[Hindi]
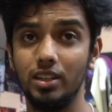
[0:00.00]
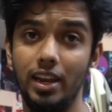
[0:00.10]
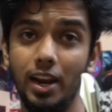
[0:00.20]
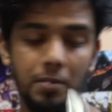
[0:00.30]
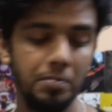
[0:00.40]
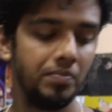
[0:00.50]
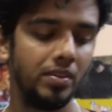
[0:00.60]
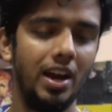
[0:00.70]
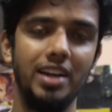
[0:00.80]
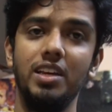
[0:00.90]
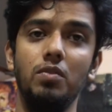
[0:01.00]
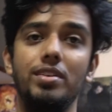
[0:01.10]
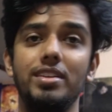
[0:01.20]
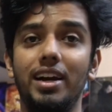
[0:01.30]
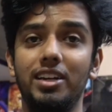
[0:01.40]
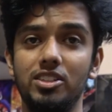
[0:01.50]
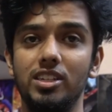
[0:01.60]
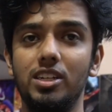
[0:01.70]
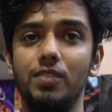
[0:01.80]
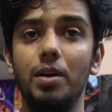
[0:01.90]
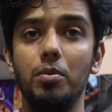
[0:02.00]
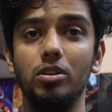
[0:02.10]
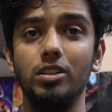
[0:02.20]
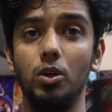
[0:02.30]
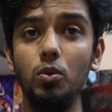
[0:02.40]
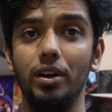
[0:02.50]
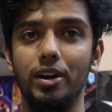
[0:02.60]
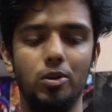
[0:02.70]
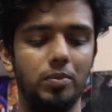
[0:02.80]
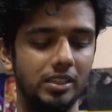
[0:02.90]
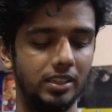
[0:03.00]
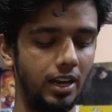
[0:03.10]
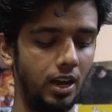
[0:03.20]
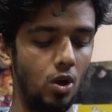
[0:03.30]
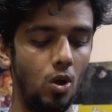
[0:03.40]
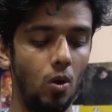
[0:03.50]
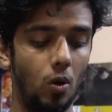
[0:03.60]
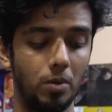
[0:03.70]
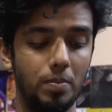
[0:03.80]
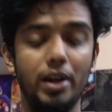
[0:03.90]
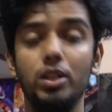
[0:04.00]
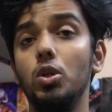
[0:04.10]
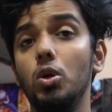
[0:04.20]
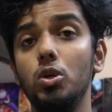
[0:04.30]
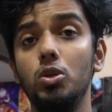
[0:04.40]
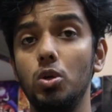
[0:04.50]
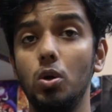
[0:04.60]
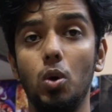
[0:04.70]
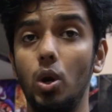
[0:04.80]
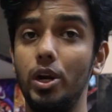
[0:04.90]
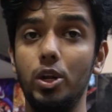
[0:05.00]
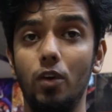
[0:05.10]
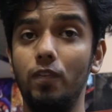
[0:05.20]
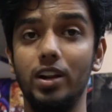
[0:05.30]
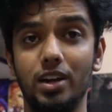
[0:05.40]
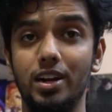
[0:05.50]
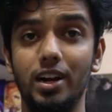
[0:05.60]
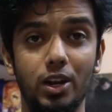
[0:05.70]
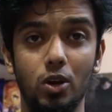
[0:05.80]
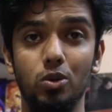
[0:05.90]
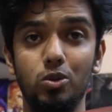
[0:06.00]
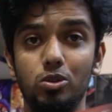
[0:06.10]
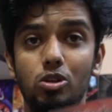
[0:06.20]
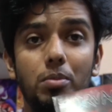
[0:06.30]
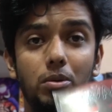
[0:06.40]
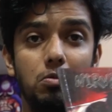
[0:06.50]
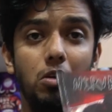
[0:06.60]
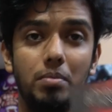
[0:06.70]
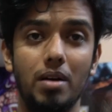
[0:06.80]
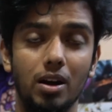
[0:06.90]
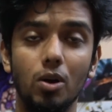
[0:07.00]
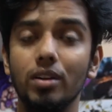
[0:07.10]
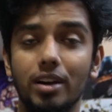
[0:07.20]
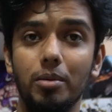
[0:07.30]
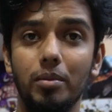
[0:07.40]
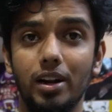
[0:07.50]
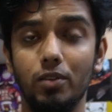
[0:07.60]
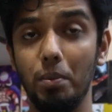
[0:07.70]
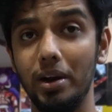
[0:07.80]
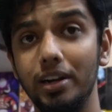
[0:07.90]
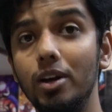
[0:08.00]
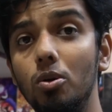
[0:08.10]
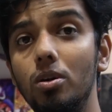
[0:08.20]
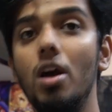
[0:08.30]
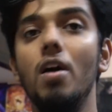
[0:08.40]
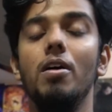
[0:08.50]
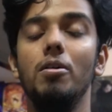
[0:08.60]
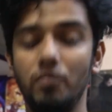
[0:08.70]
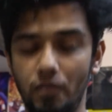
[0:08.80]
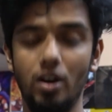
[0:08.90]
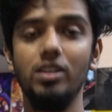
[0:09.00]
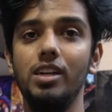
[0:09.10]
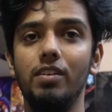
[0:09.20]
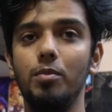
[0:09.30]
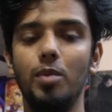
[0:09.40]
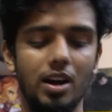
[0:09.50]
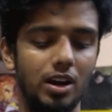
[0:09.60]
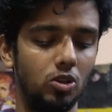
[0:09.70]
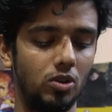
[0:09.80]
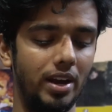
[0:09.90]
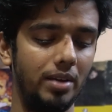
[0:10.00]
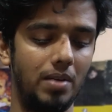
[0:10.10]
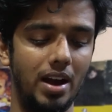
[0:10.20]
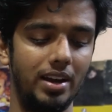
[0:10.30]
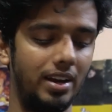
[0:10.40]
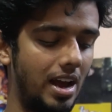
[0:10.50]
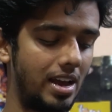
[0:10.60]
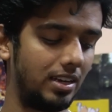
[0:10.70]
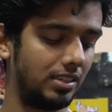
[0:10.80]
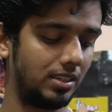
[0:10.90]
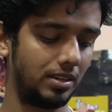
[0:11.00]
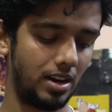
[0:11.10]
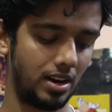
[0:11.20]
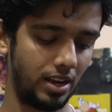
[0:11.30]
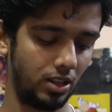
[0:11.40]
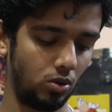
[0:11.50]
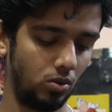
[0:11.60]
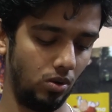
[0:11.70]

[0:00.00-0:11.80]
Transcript: थीन है आई थिंक दैट इज जस्टिफाइड बिकॉज ये टू हंड्रेड रुपीज़ की है और भाई दो जो क्वालिटी ऑफर कर रहे हैं ये लोग दो सौ रुपये उनको एक मांगा ओन करने मिल रही है वो भी इंडियन ओन फर्स्ट एवर मांगा तो भाई भाई आई गेस यार ये तो